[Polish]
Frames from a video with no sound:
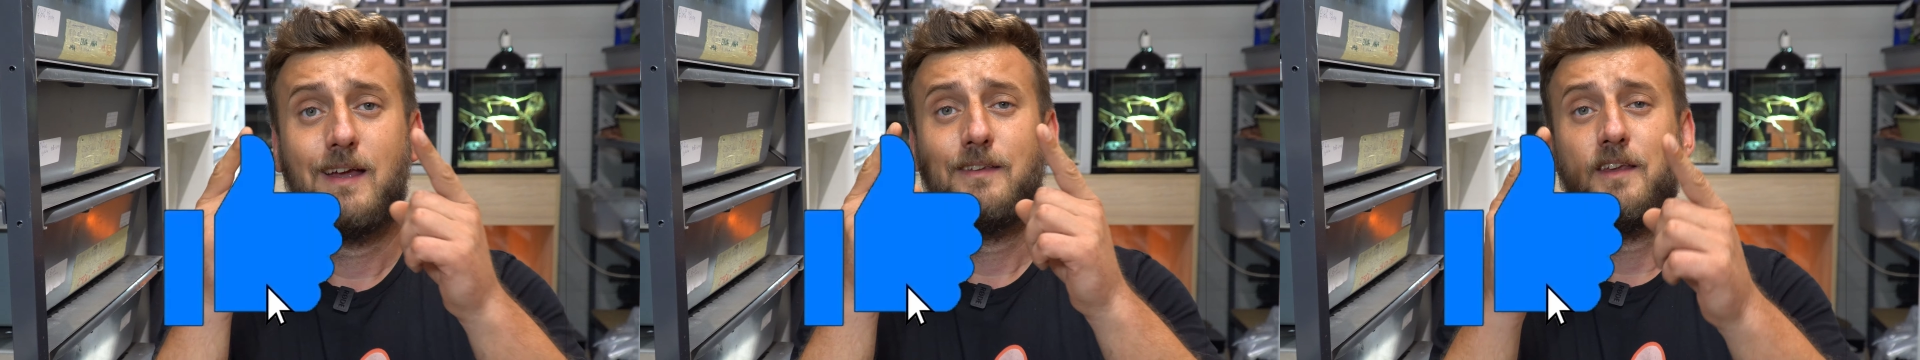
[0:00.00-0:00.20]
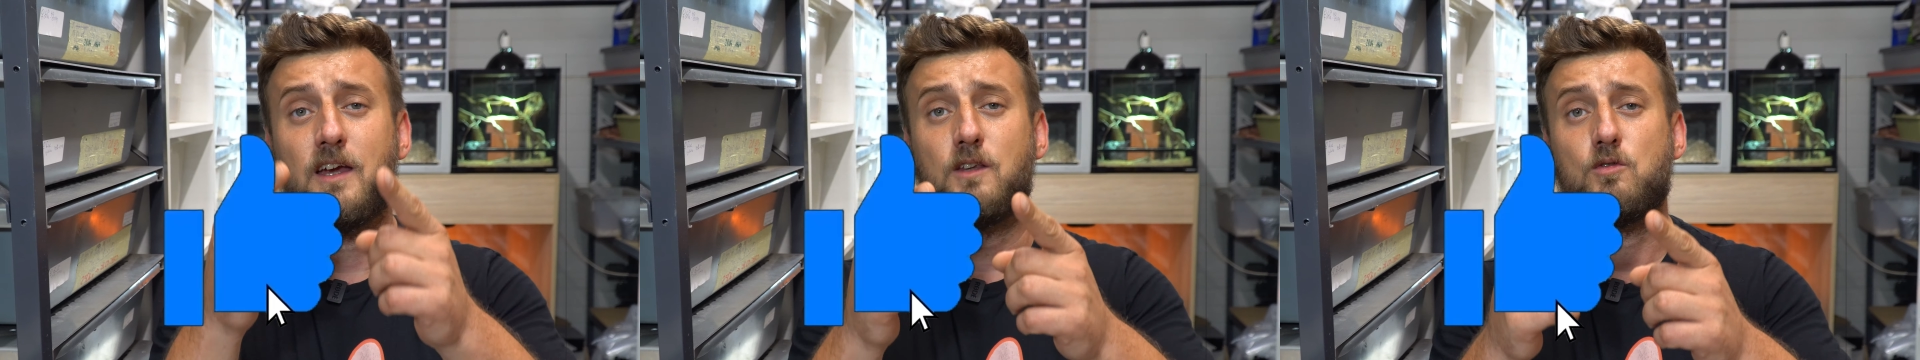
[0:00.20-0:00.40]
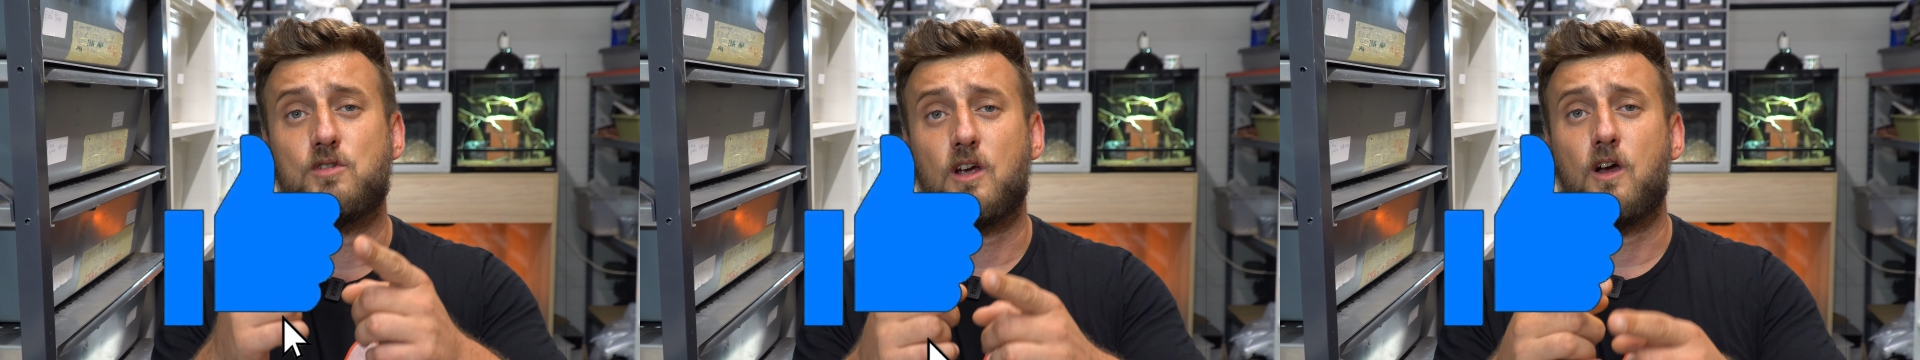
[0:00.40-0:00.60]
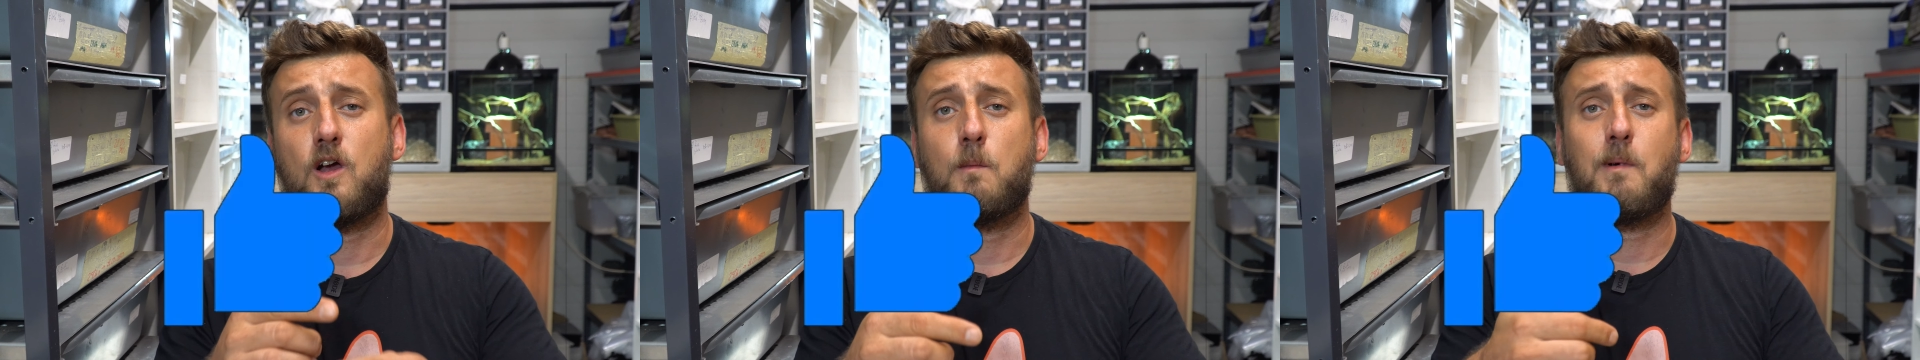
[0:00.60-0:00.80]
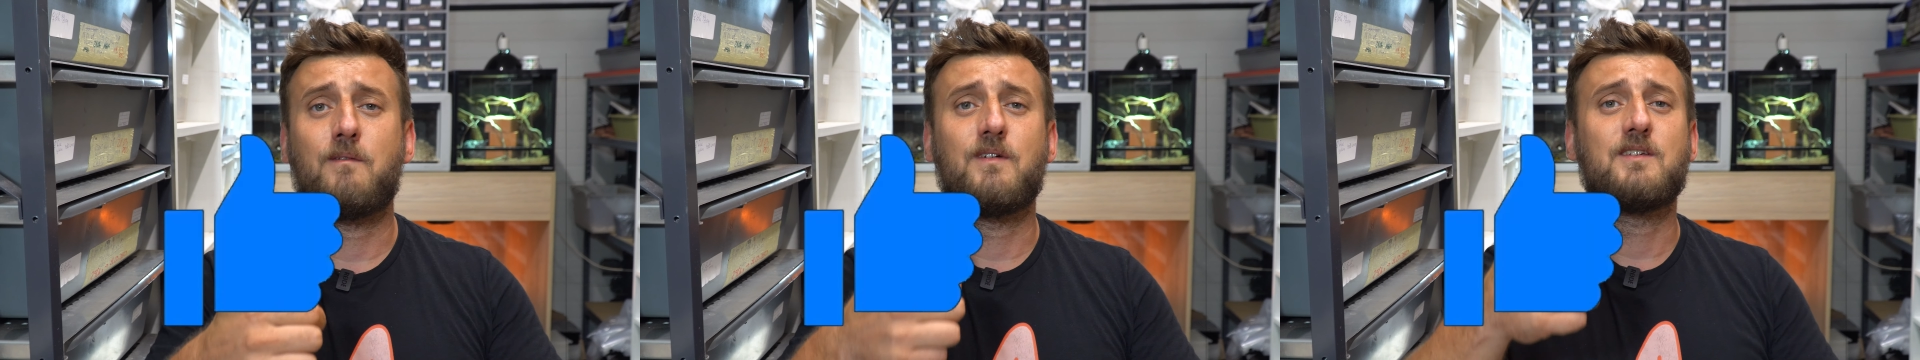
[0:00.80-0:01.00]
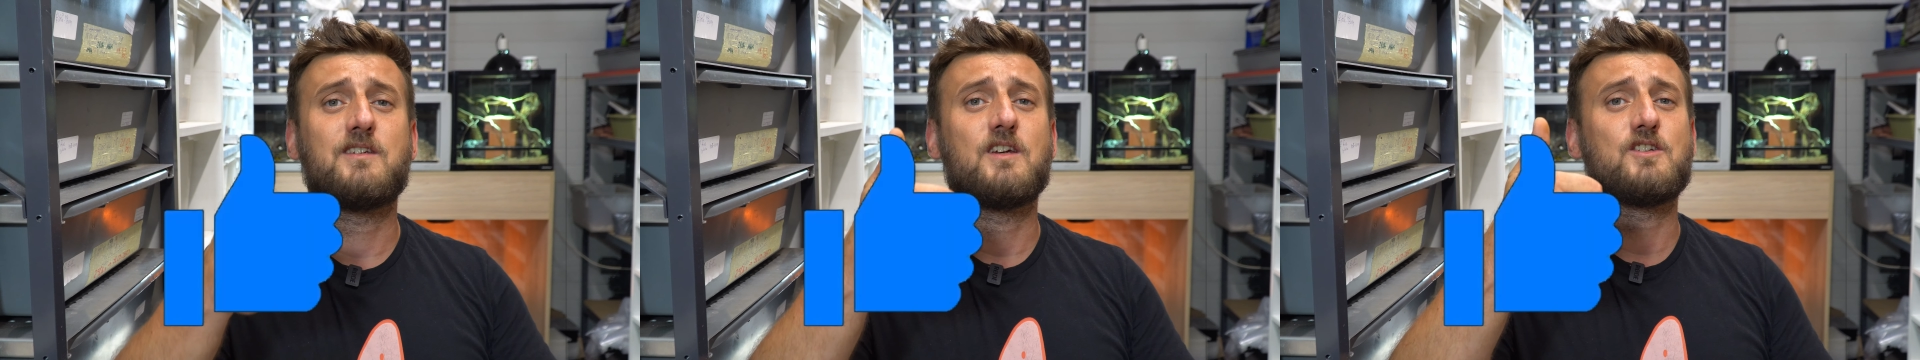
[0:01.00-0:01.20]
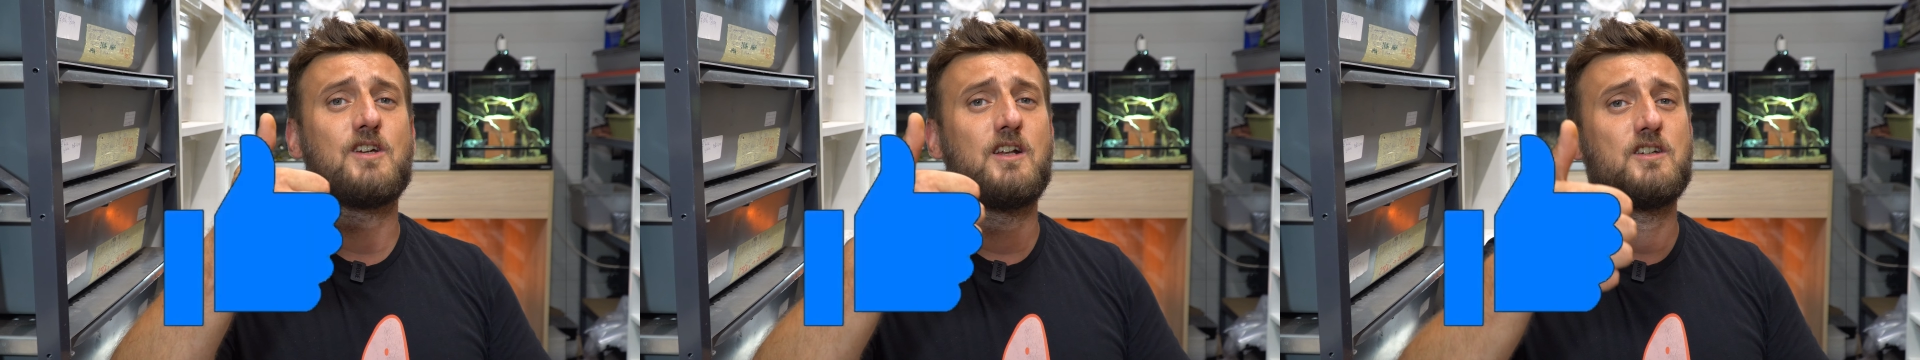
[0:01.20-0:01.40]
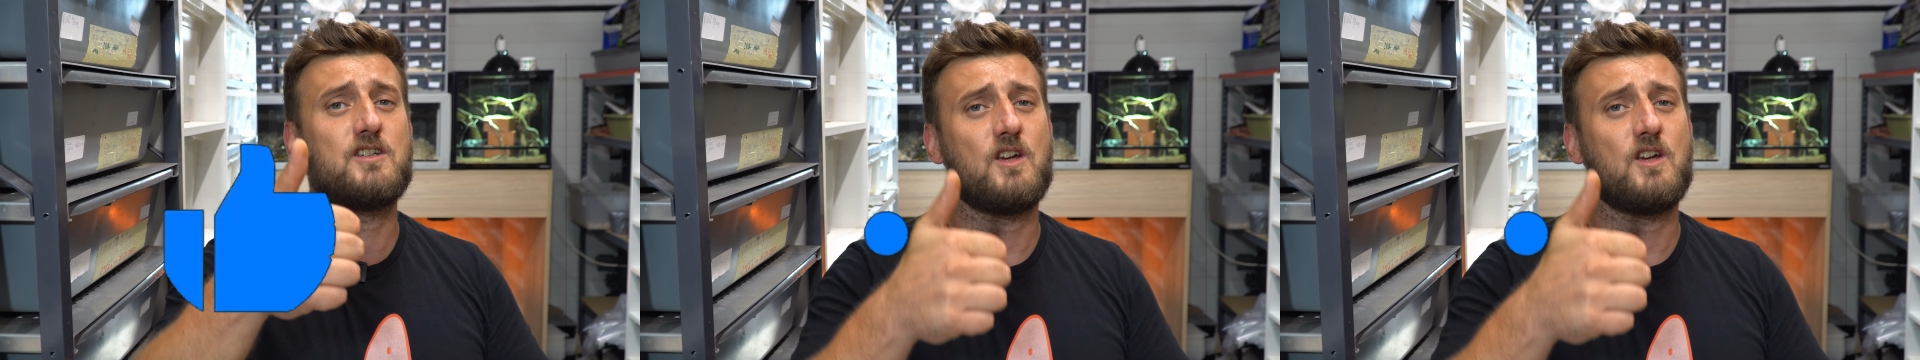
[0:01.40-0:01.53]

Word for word: daje dużego kopa, więc jeżeli Ci